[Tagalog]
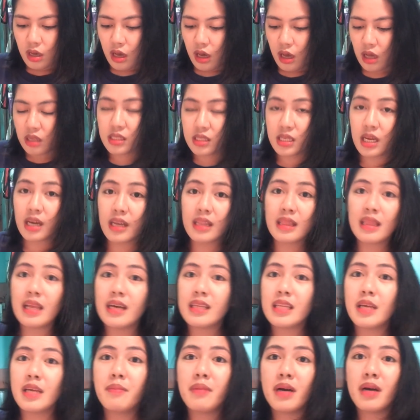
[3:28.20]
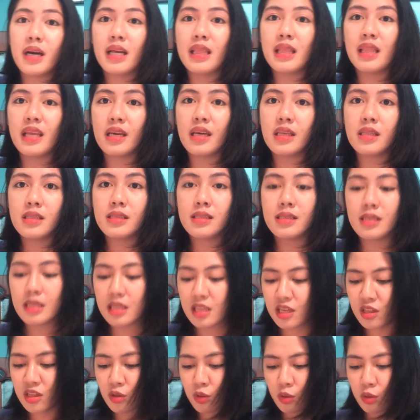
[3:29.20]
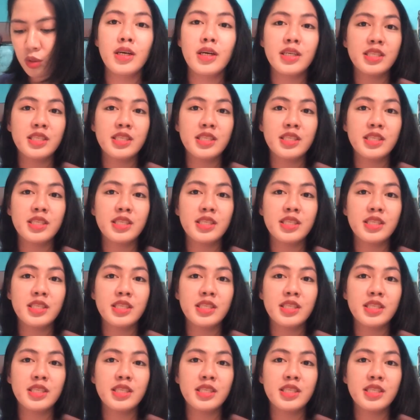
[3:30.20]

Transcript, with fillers: Ang sakit lang ng mga lines nila doon.